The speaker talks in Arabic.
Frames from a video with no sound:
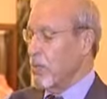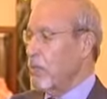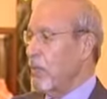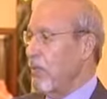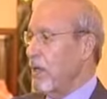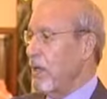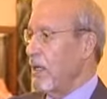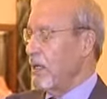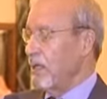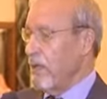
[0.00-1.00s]
يكون في
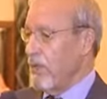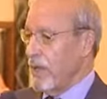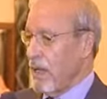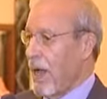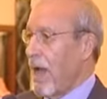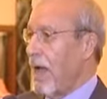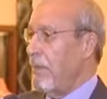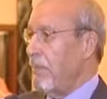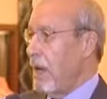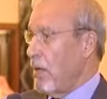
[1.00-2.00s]
يصير في طرح
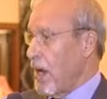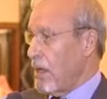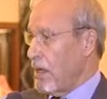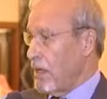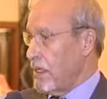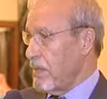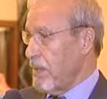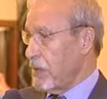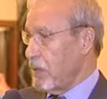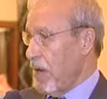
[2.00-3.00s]
اعم او اكثر نسبه
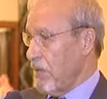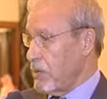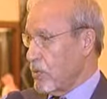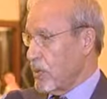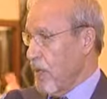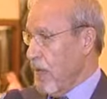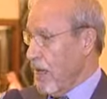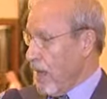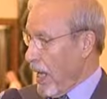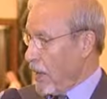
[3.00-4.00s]
مطروحه في السوق
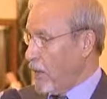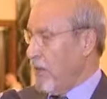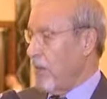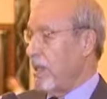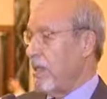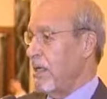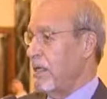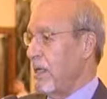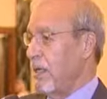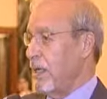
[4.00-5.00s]
حيكون في
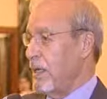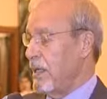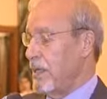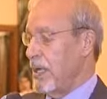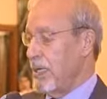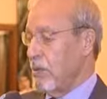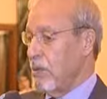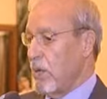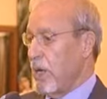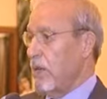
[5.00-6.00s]
بعدين آه، آه، يعني نقول
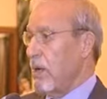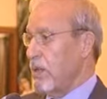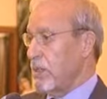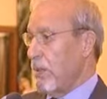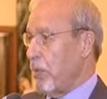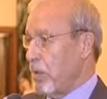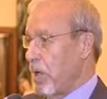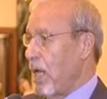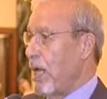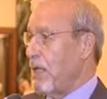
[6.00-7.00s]
جوانب او اسباب
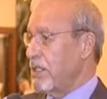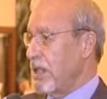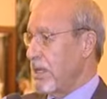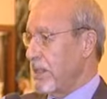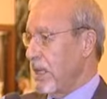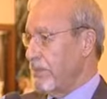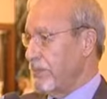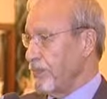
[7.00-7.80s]
اخرى لشراء السهم